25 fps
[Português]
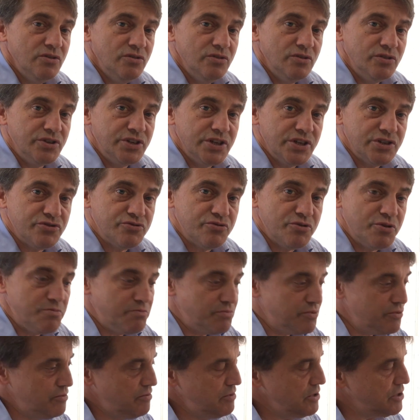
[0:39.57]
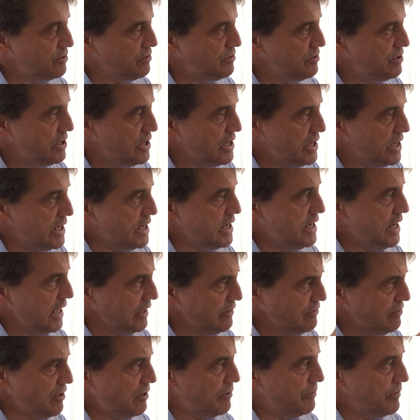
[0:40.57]
no gestor público. E,
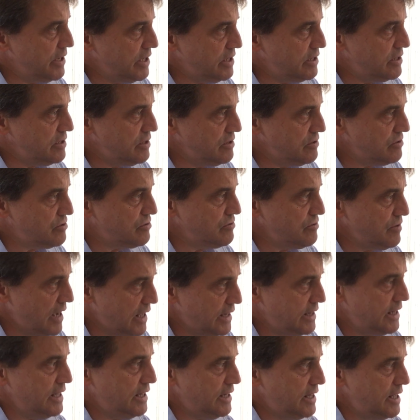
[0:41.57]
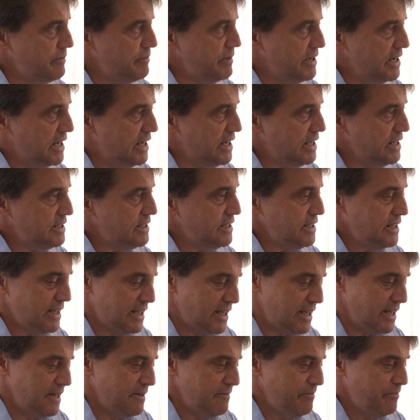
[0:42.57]
naturalmente, isso é determinante
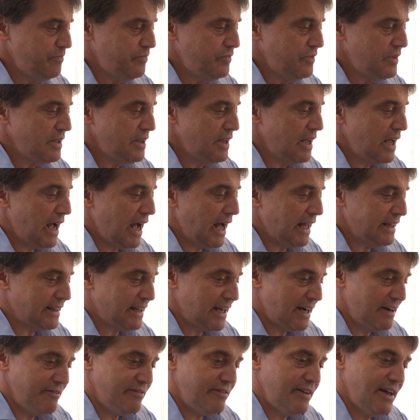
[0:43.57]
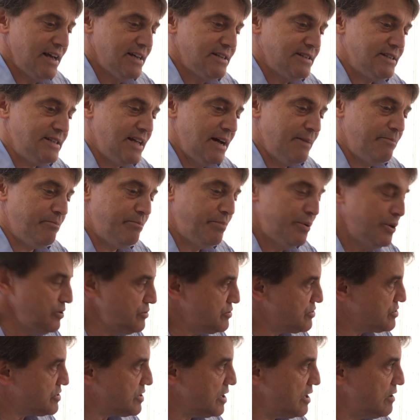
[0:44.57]
que, através da
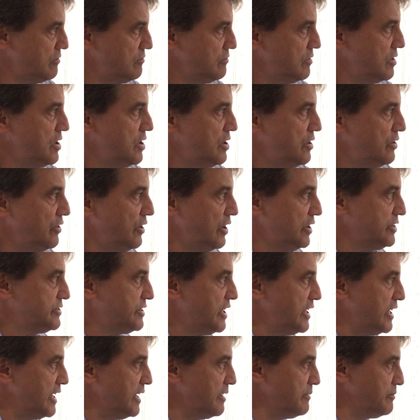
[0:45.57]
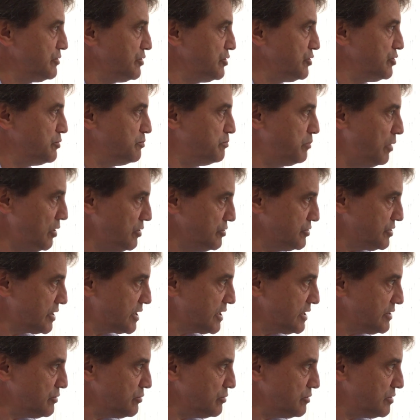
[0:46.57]
produção, nós tenhamos os bons
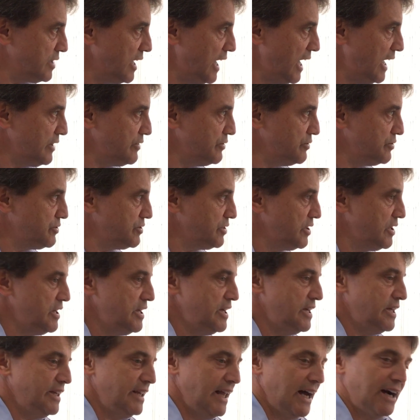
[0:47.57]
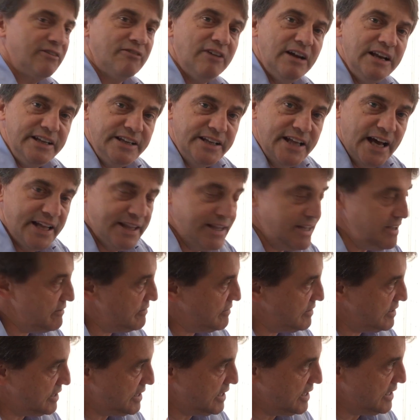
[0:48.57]
resultados na qualidade de
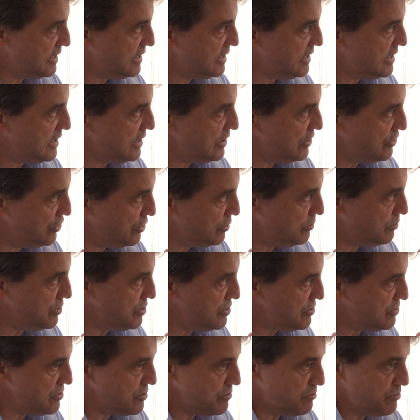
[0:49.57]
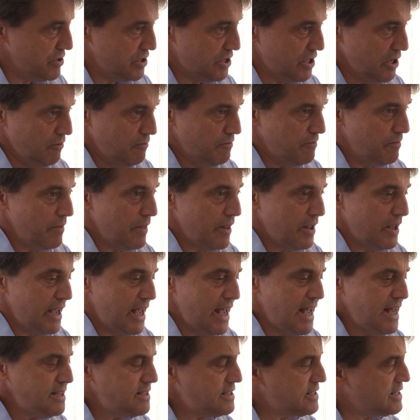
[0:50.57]
vida do município. Então,
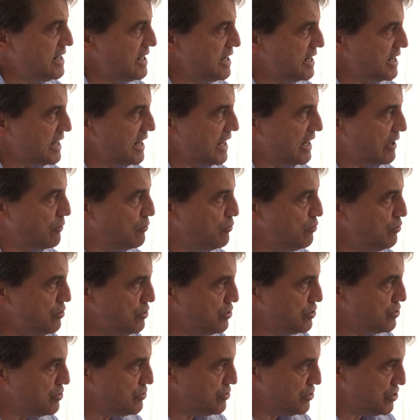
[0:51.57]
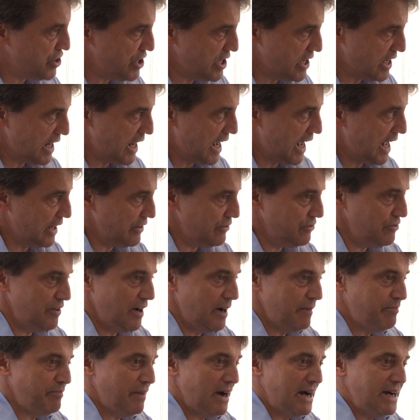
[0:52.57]
este recurso gerado
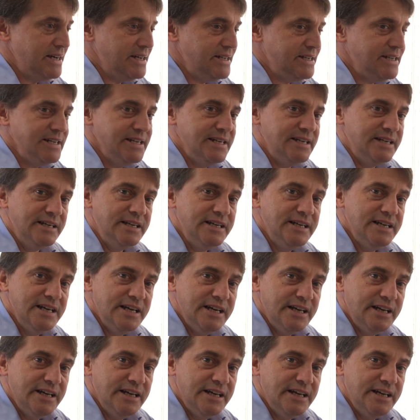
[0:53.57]
a partir